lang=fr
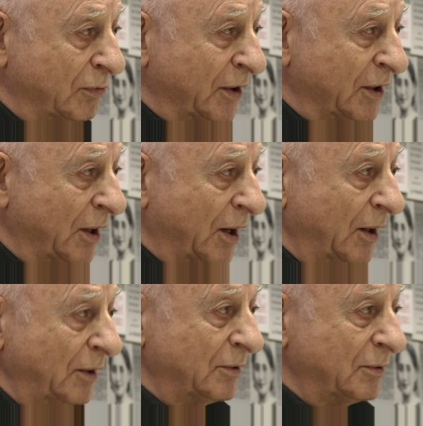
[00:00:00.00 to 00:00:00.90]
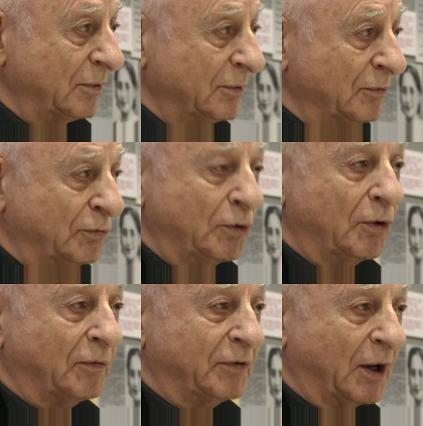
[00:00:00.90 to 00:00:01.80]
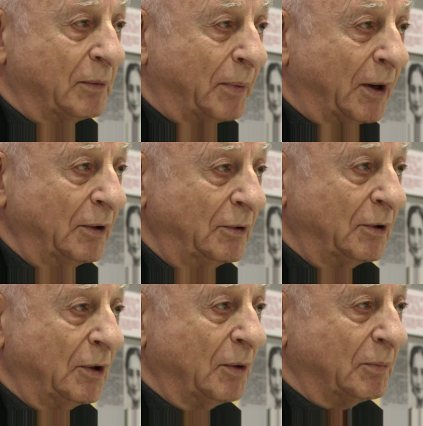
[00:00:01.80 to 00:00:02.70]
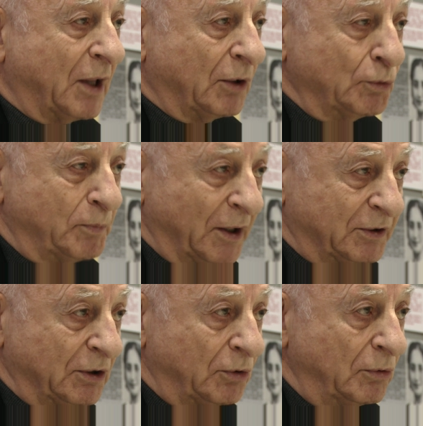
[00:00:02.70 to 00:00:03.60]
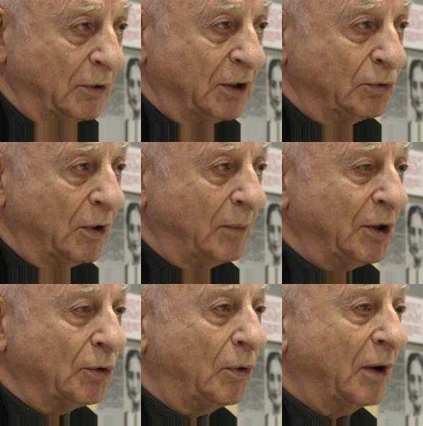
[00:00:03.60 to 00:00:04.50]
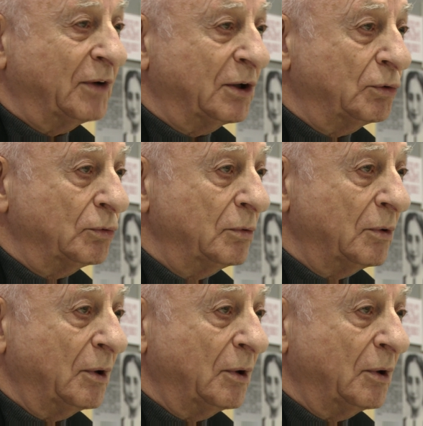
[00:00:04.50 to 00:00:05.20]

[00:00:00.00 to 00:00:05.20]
voyez là, vous ne le reverrez pas, car nous partirons et nous l'amènerons avec nous.